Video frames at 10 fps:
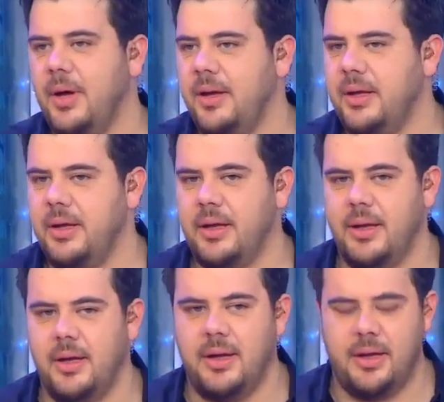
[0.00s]
yani
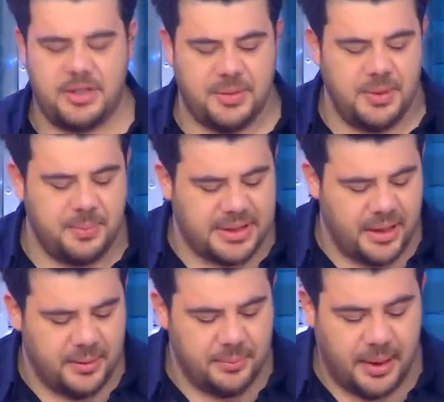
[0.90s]
e, şimdi bir
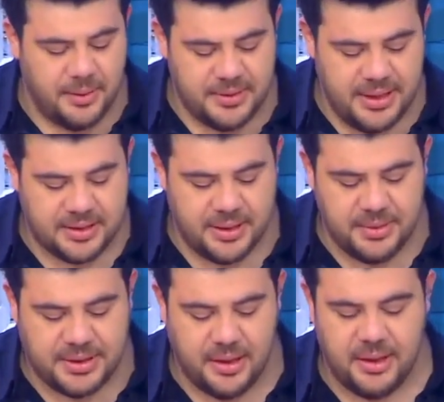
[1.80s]
tane ben direkt senin
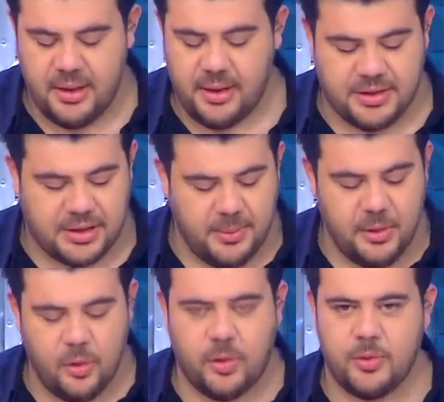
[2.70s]
bir tane
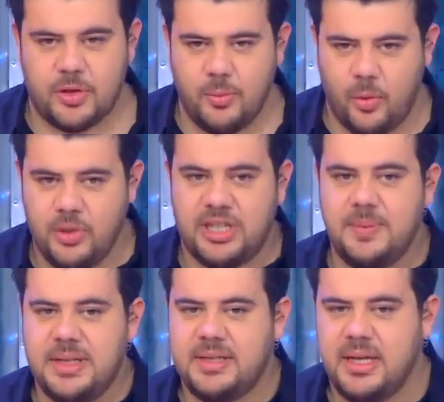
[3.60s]
açıklamanı okumuştum. Onu
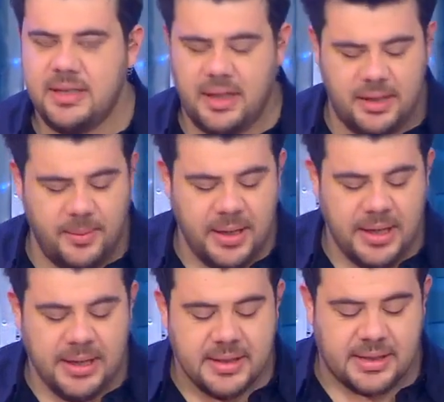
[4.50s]
şimdi izleyince anladım.
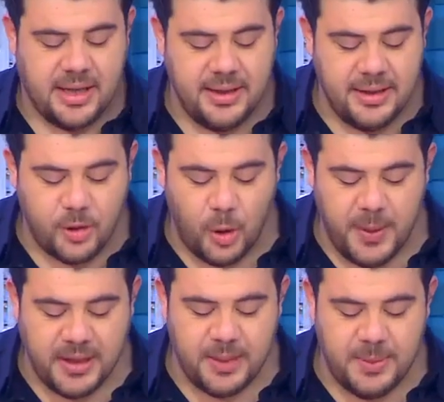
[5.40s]
Sahnede
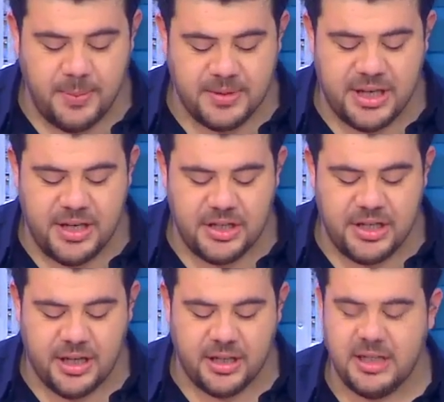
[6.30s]
köpek gibiyim. Seyirciyi
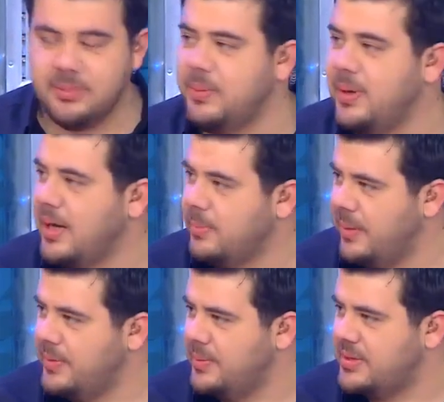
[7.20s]
yakaladım mı
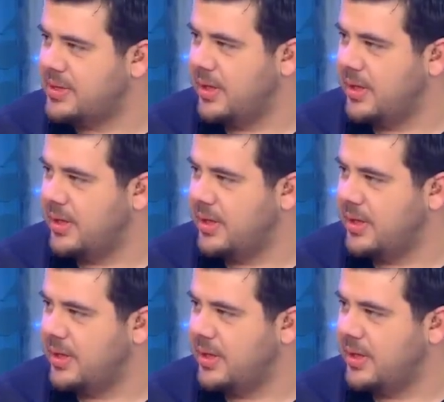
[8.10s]
bırakmam demişsin